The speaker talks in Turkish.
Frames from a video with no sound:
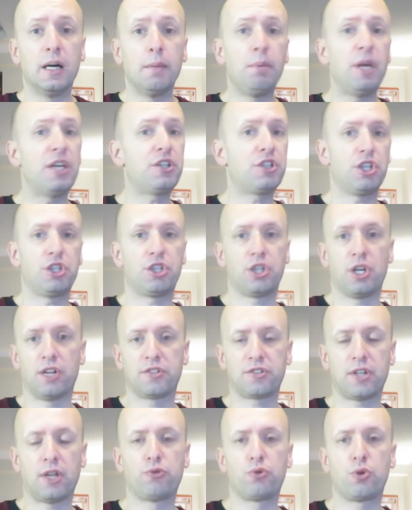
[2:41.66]
5 e, kişi
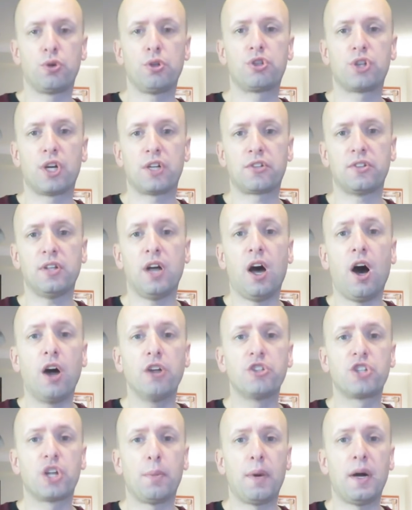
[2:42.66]
asansörün içerisinde
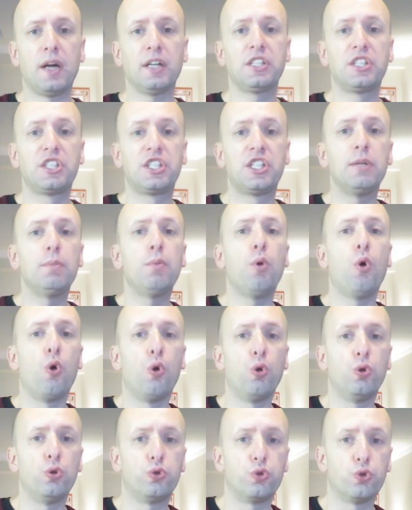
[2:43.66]
acaba kim
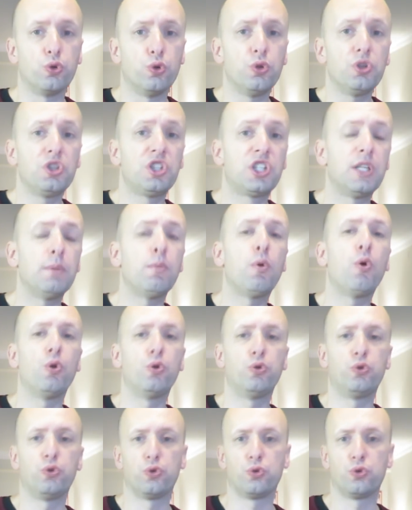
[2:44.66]
öldü, kim
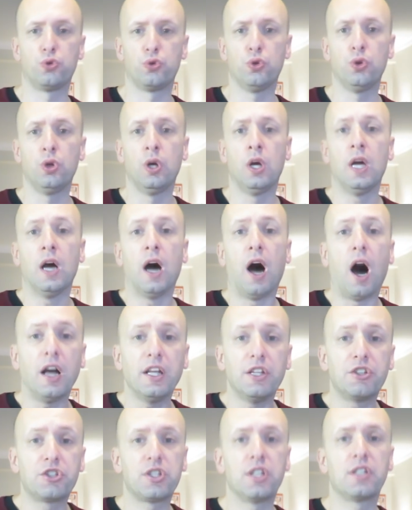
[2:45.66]
öldürdü,
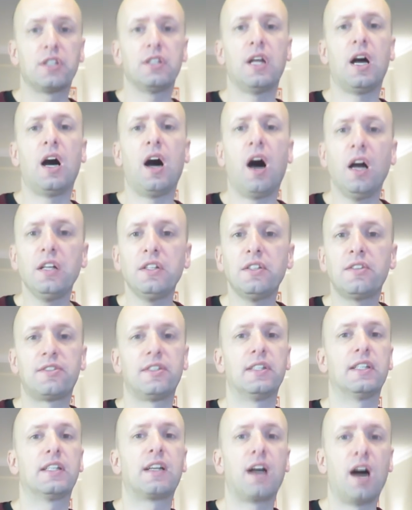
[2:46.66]
içlerinden
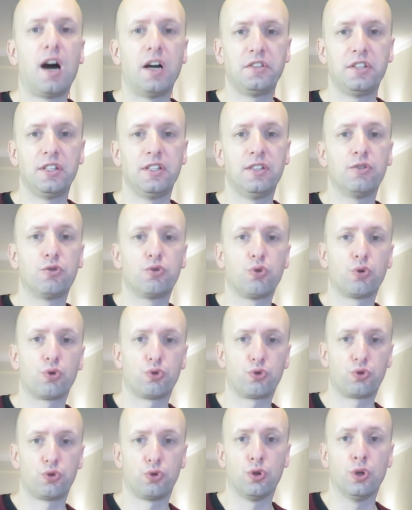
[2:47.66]
hangisi katil
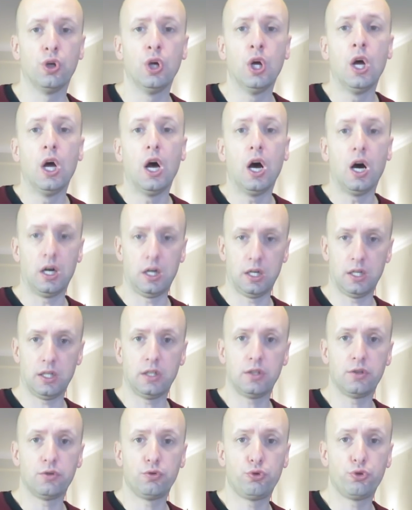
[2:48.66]
sorusunu e,
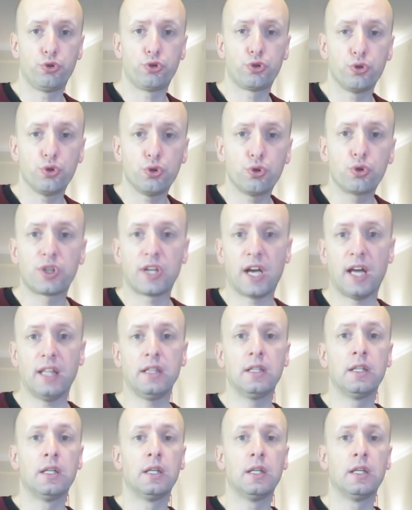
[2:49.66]
düşünürken